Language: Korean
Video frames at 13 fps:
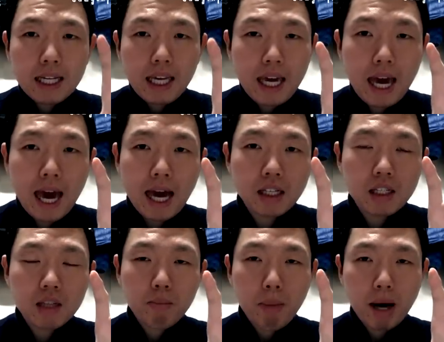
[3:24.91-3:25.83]
He
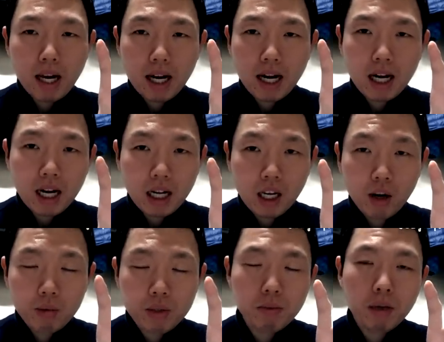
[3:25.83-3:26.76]
has 방향 감각이
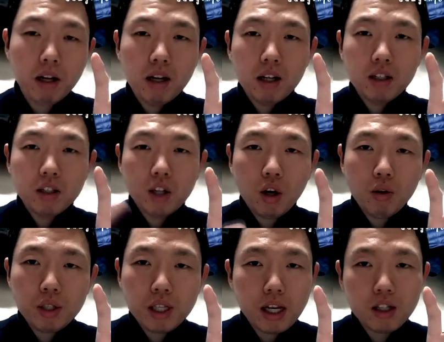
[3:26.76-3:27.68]
없음을 no
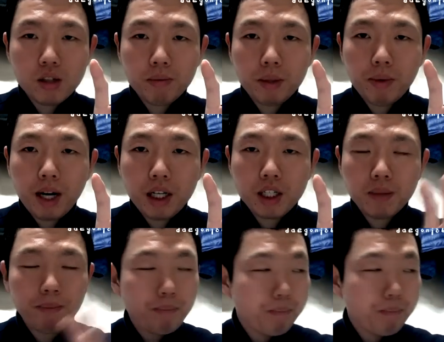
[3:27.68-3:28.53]
sense of direction